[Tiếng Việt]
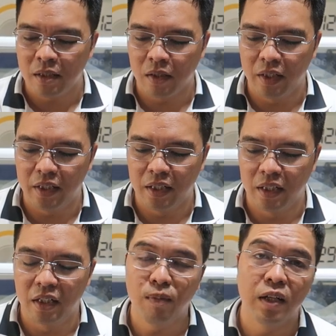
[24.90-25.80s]
rồi
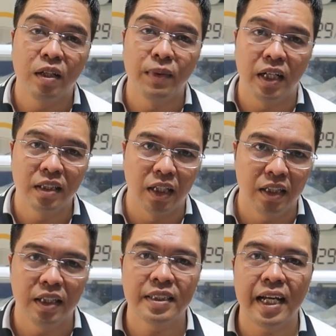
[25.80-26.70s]
à, nếu mà như mình ở
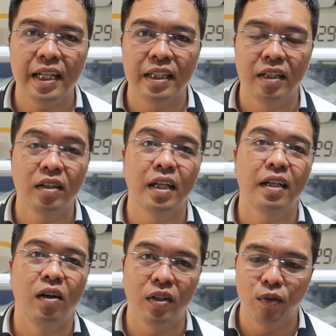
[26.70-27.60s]
tỉnh ở xa thì có
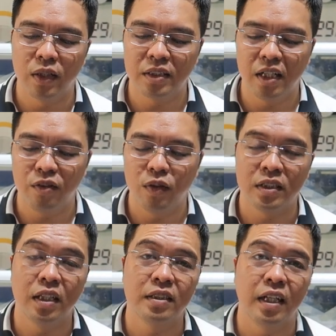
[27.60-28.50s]
thể gọi cho Hoàng Sơn
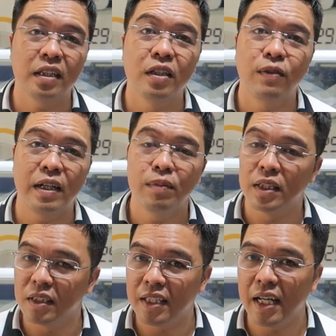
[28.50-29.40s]
Hoàng Sơn sẽ tư vấn
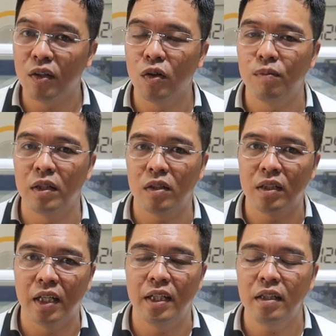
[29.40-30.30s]
mình từ xa luôn mình
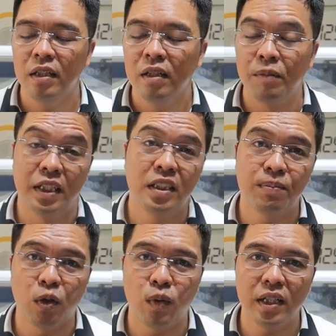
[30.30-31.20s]
có thể miễn
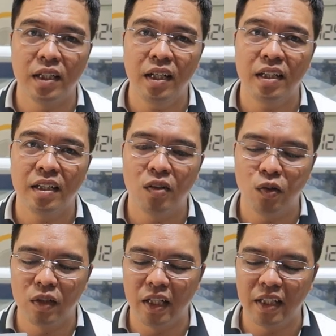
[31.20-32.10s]
ship toàn quốc nữa cô
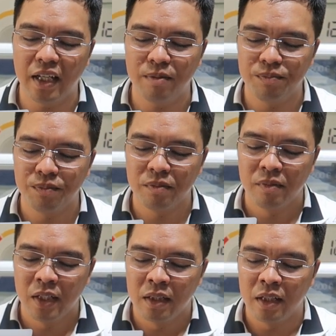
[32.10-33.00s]
chú anh chị nha
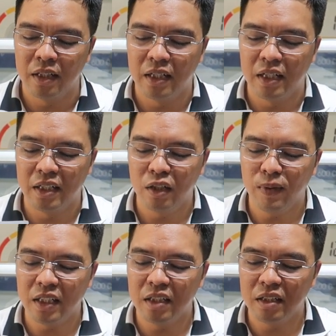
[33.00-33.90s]
thì à, nếu
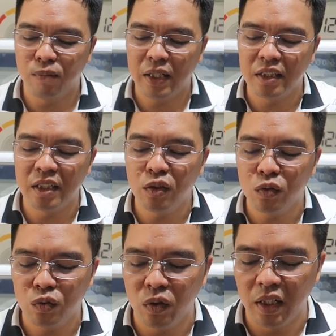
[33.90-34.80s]
mà như dòng máy trợ thính
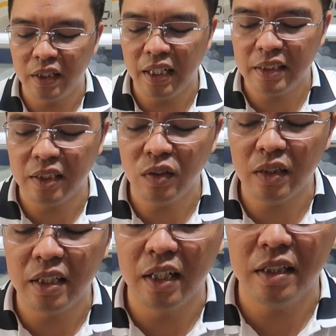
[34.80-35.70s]
của Nhật nha sản xuất
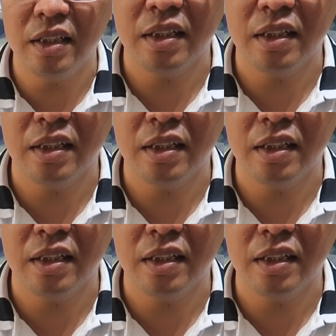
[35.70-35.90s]
tại Nhật